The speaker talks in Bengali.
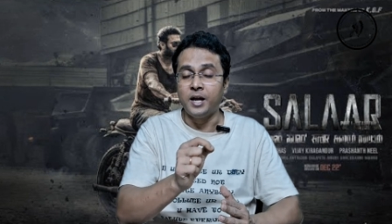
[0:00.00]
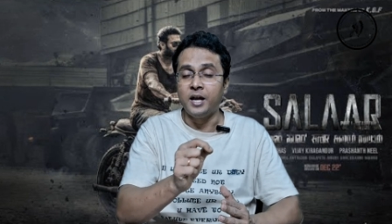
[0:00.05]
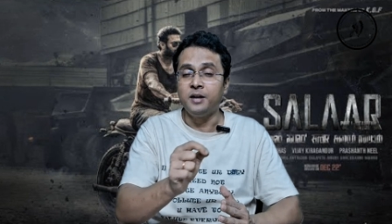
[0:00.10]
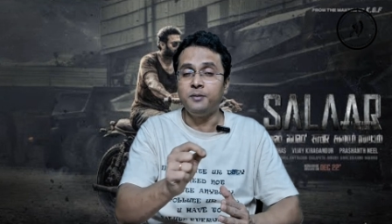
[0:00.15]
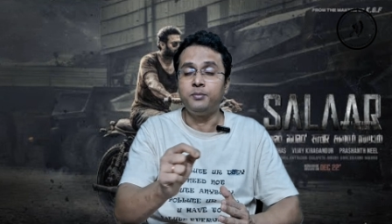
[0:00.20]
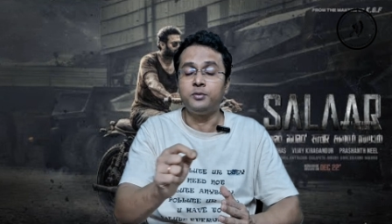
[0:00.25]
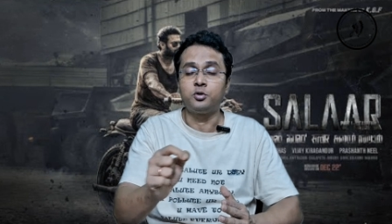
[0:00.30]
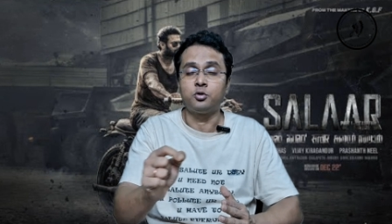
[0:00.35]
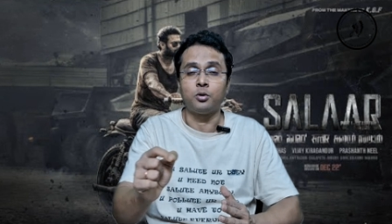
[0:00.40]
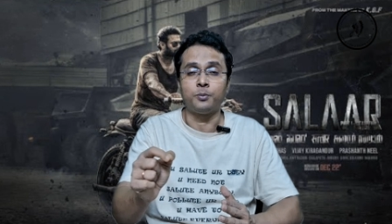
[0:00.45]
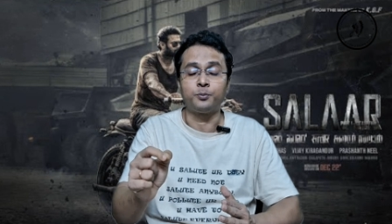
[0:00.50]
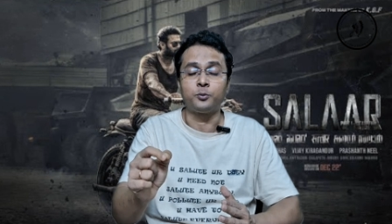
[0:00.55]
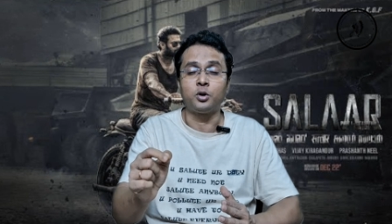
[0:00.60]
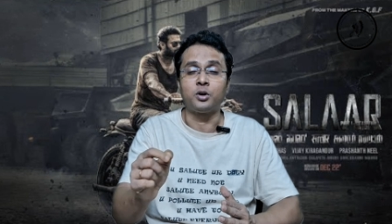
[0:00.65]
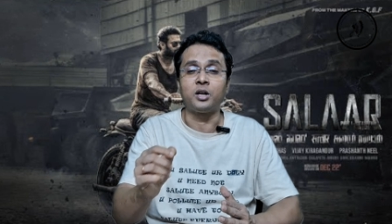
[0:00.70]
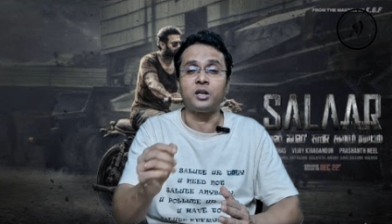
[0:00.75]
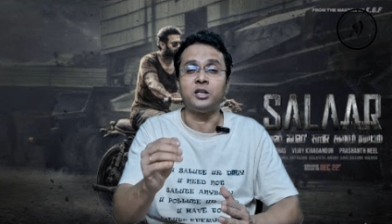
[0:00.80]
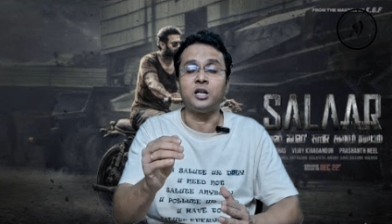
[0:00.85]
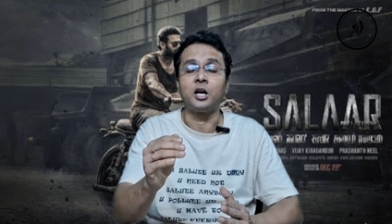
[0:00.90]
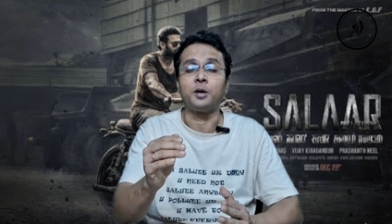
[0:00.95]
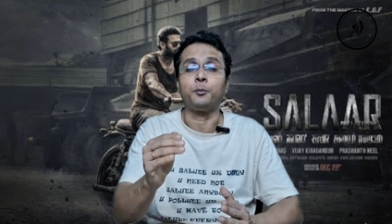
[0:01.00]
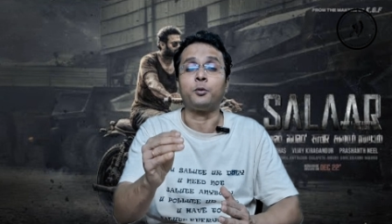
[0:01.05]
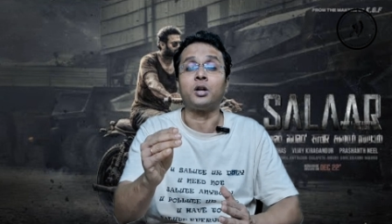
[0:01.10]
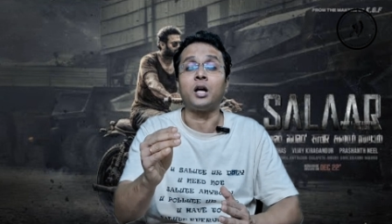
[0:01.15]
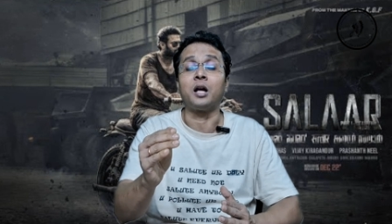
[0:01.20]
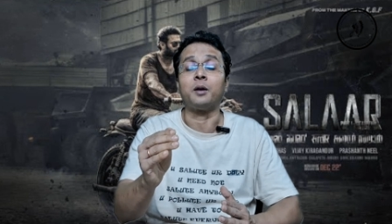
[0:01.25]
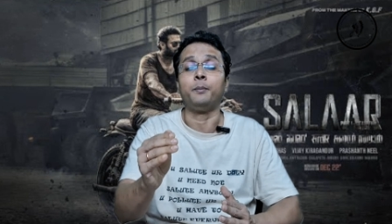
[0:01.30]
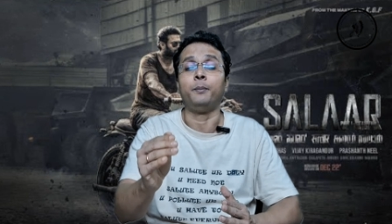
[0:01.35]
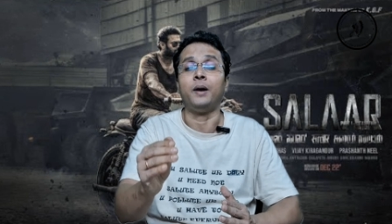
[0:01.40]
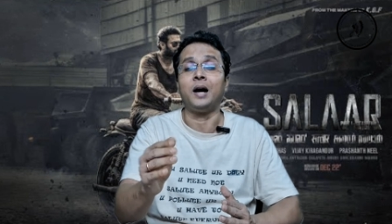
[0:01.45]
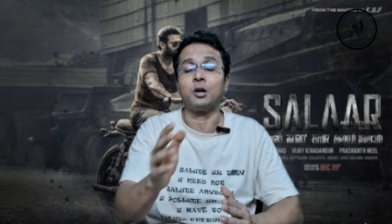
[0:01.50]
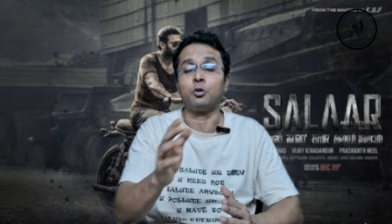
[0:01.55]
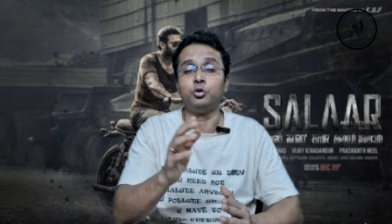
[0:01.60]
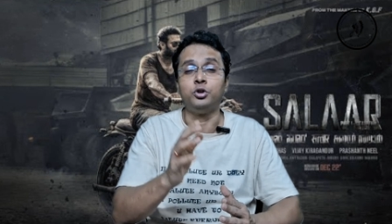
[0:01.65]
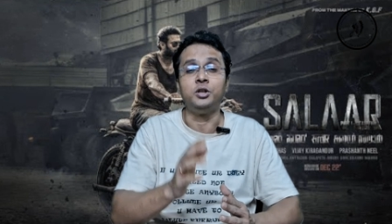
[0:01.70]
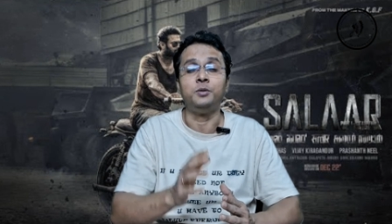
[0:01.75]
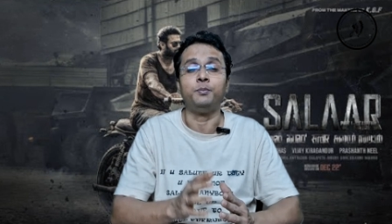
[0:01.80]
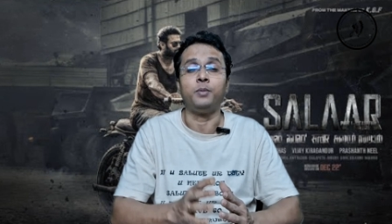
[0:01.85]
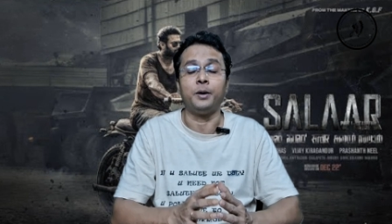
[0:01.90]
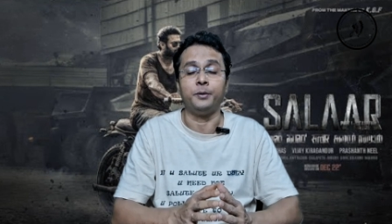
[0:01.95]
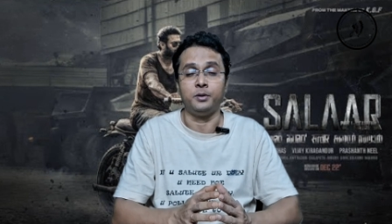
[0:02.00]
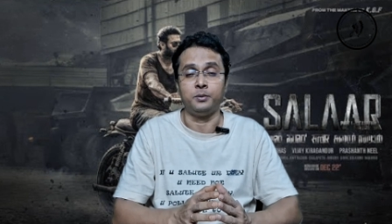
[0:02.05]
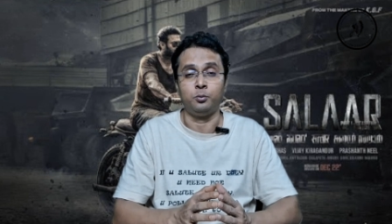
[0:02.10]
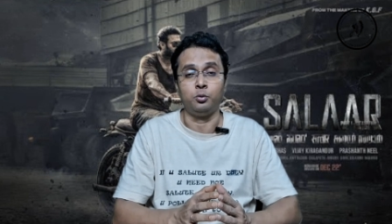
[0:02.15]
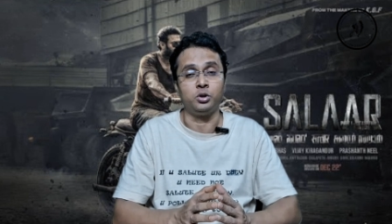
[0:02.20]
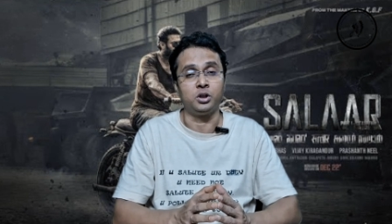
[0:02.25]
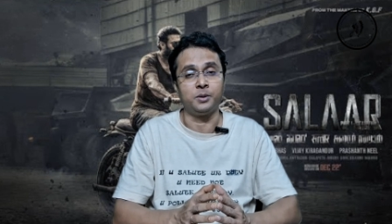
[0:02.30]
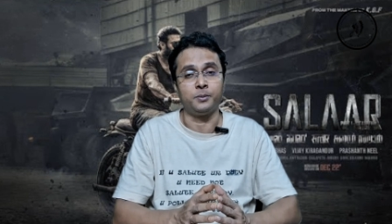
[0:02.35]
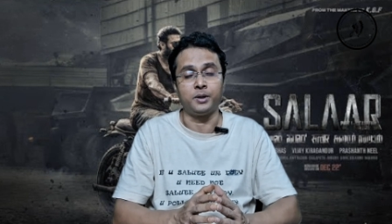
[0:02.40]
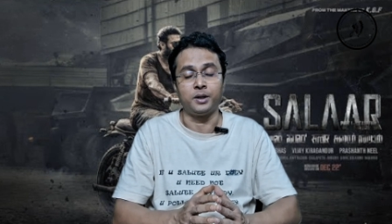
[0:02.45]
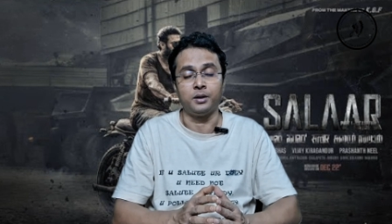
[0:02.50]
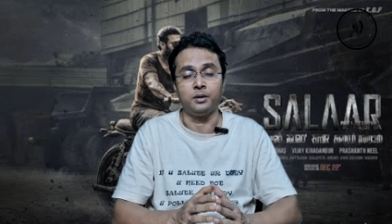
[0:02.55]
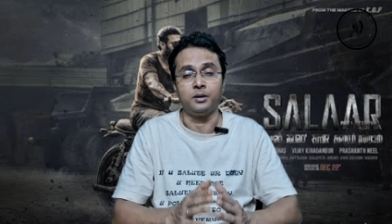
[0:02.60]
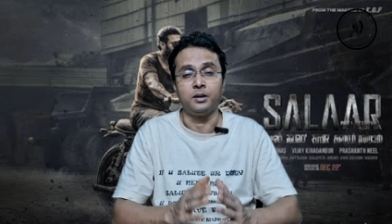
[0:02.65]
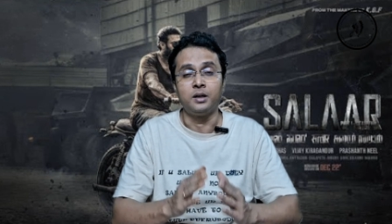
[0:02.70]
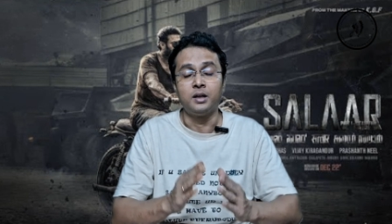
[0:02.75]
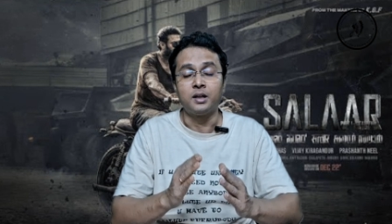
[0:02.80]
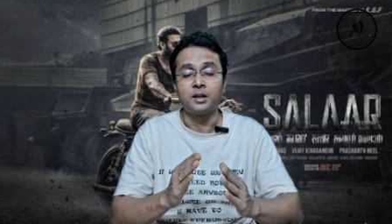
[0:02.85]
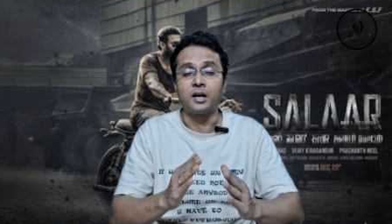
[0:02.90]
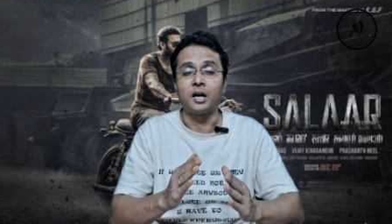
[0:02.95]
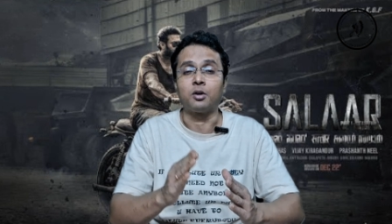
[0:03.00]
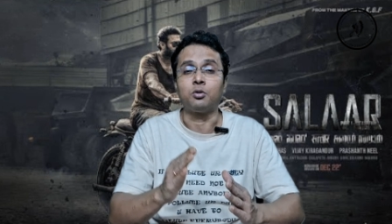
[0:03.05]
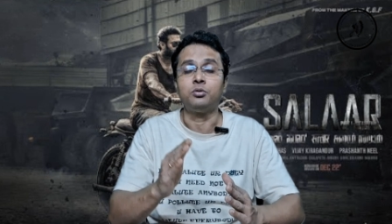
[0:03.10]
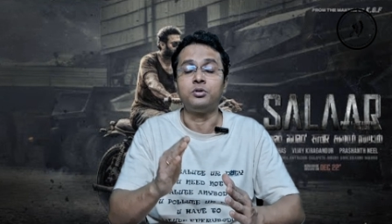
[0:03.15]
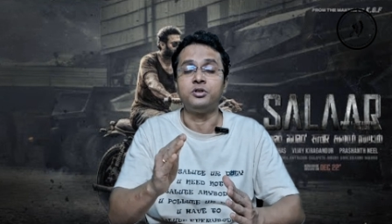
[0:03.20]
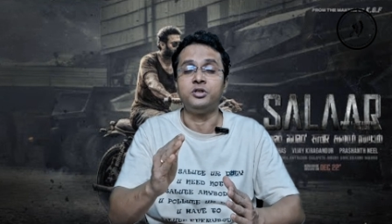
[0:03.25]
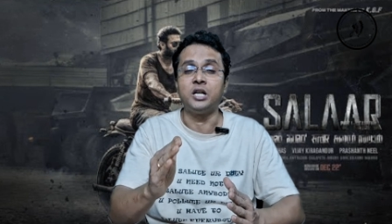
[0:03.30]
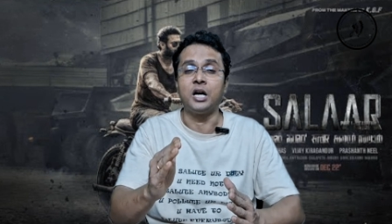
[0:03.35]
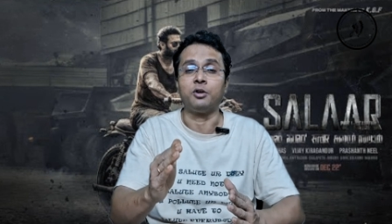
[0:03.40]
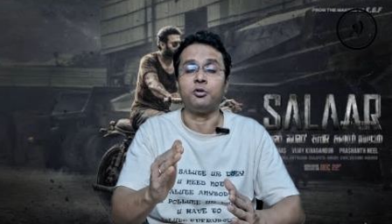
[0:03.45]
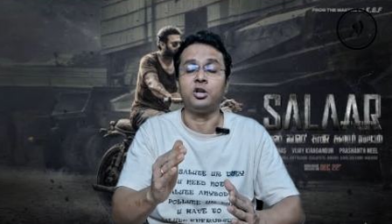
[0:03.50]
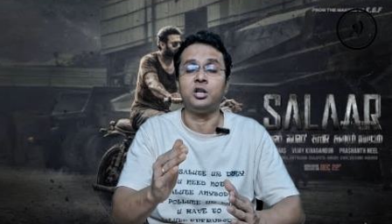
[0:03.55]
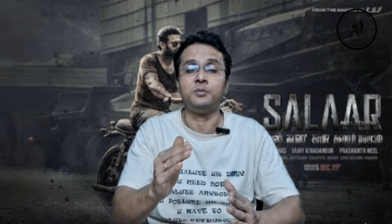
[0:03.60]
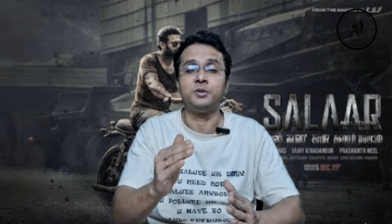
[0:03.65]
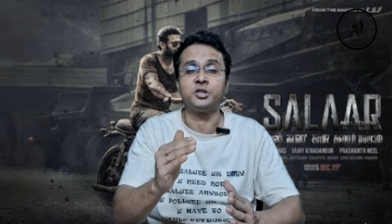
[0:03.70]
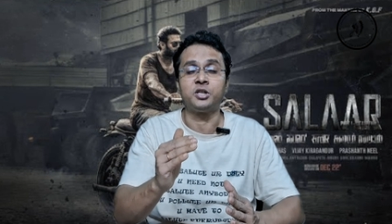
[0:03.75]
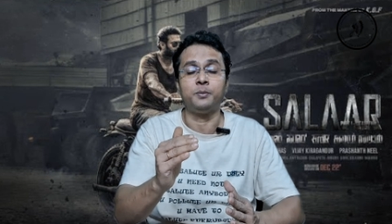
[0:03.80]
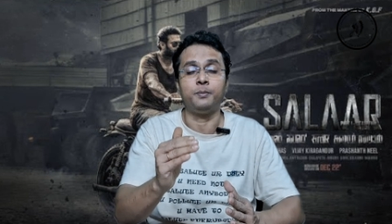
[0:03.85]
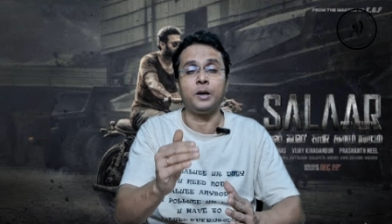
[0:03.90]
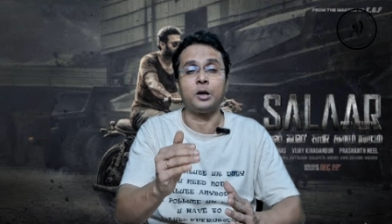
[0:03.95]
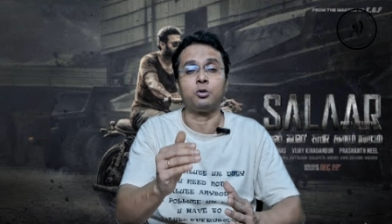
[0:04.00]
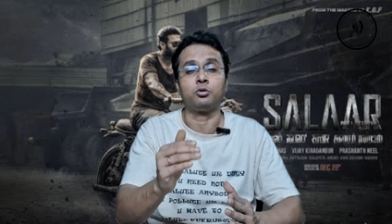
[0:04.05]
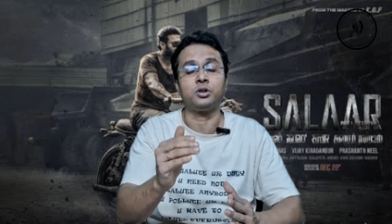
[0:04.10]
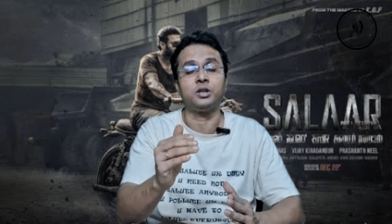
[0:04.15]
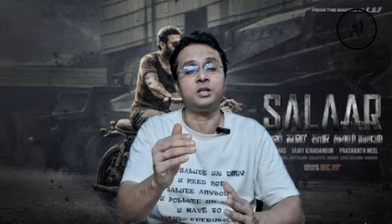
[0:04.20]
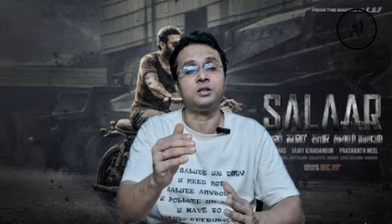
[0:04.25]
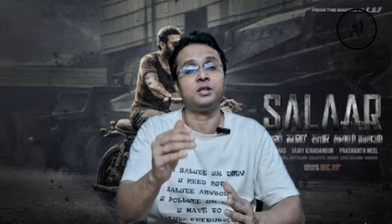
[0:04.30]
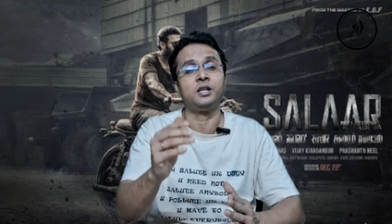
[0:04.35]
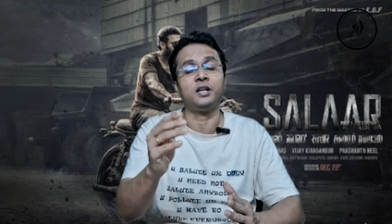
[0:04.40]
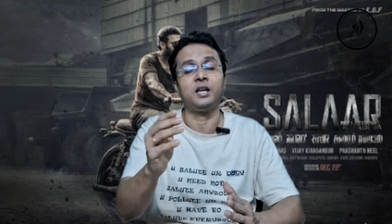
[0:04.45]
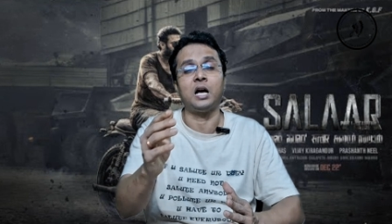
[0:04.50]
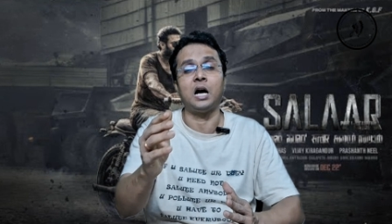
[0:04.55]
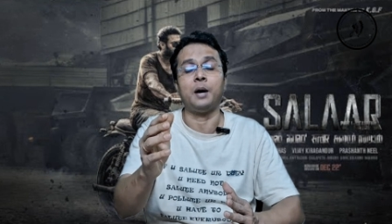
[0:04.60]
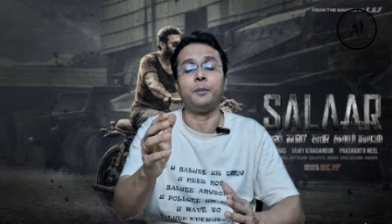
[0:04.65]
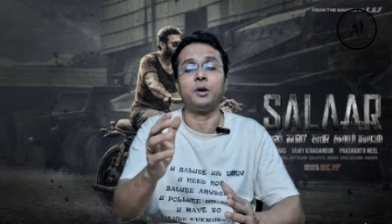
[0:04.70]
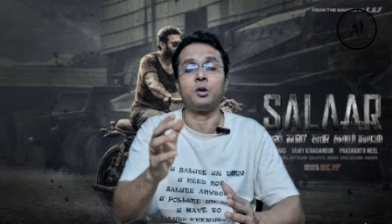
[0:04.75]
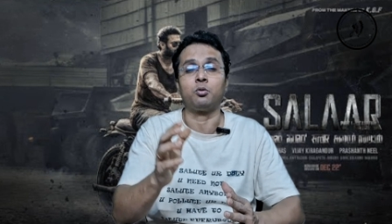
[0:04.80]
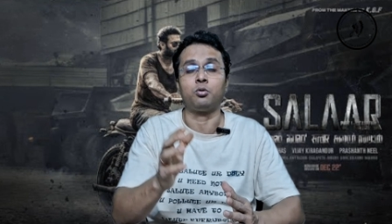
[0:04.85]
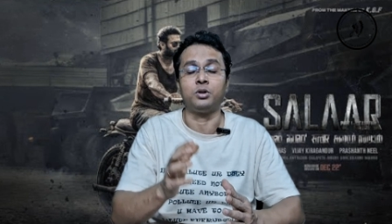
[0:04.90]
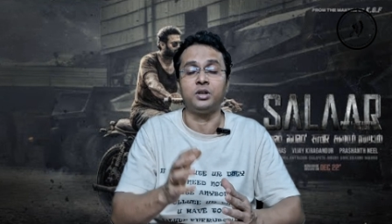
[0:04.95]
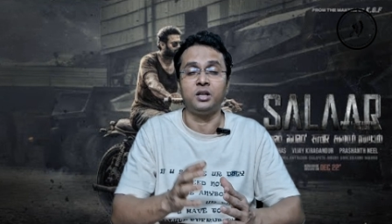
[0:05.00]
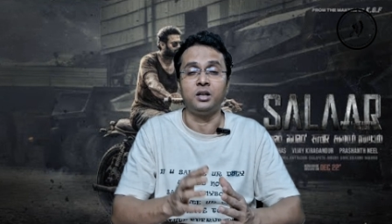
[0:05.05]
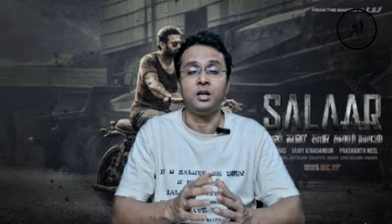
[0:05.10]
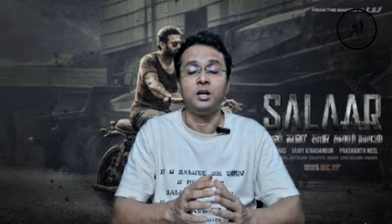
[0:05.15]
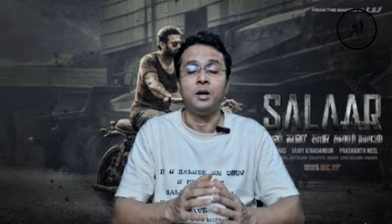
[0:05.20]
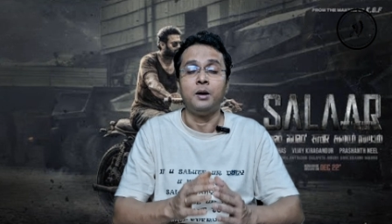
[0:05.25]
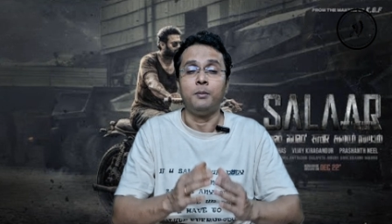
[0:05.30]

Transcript: এই সপ্তাহটা যাওয়ার পর আর বারো দিন পাবে বলতে পারেন কারণ জানুয়ারি মাসের বারো তারিখ থেকে আবার ওখানে